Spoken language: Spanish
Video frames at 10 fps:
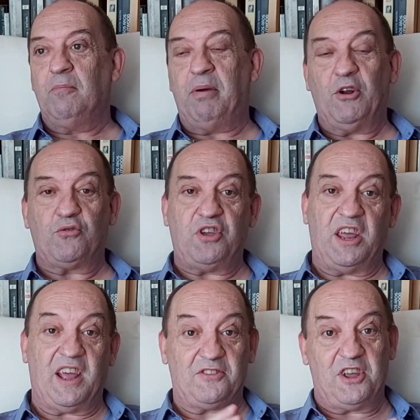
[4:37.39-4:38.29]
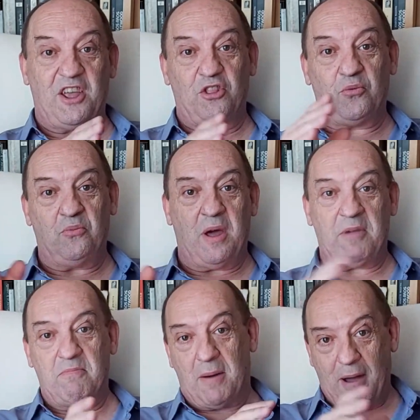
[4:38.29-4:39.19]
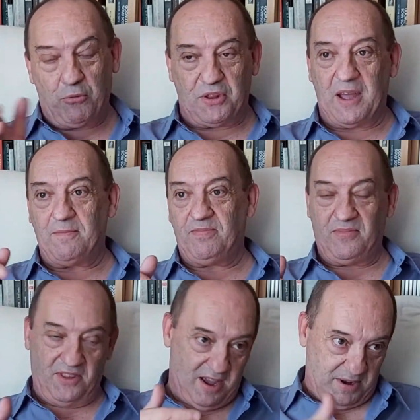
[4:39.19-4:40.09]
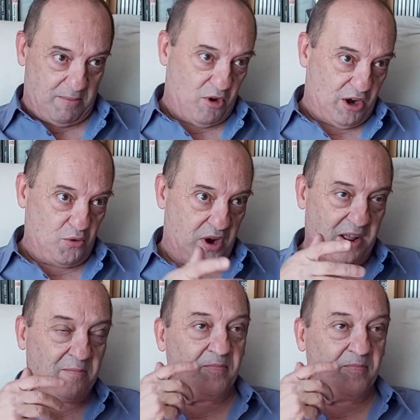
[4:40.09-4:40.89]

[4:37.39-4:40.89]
pero si era siguiendo una misma pauta, ya veremos algunas.